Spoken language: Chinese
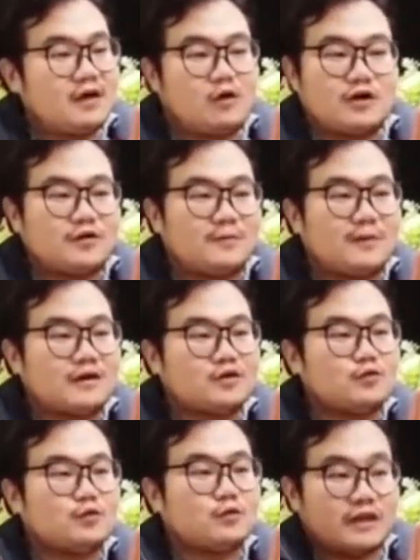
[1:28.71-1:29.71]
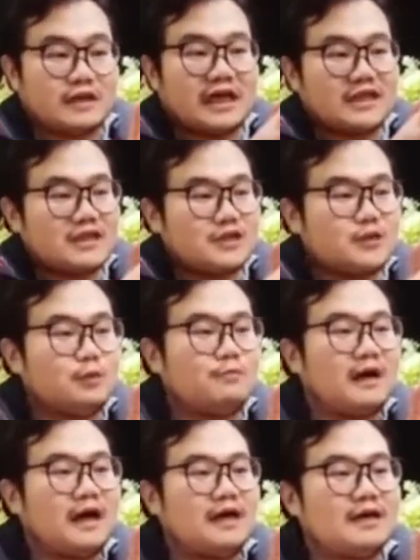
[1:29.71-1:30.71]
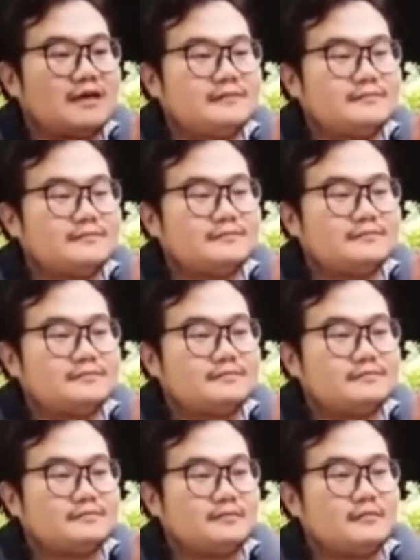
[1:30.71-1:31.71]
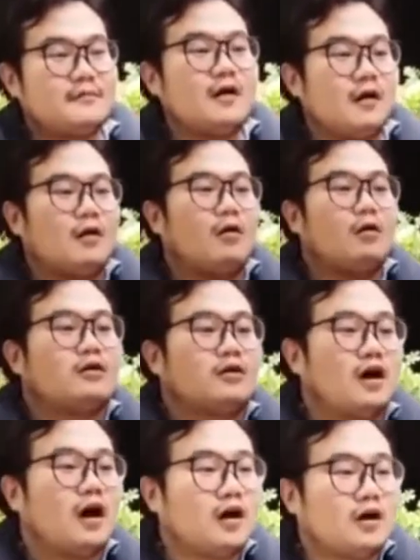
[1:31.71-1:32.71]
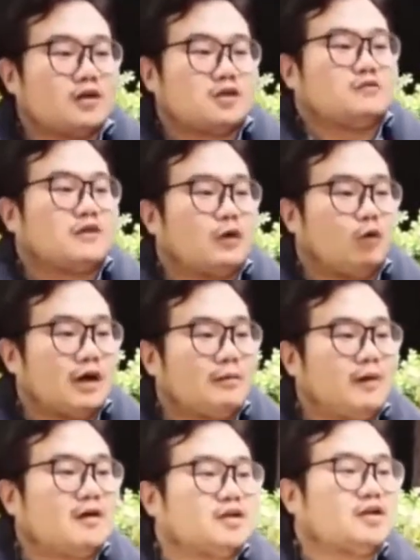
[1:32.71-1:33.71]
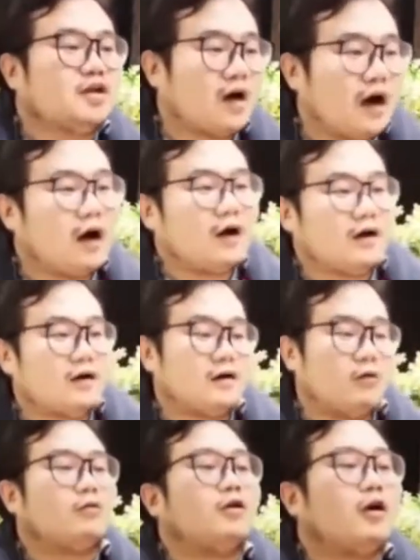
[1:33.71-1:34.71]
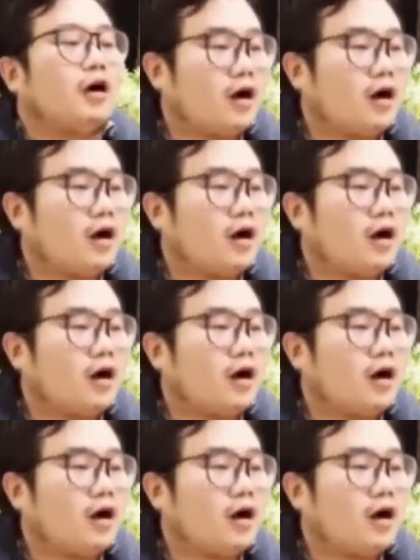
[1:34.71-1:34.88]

快去帮助我们大师兄吧，八戒。猴哥，是不是让我来帮助你？猴哥。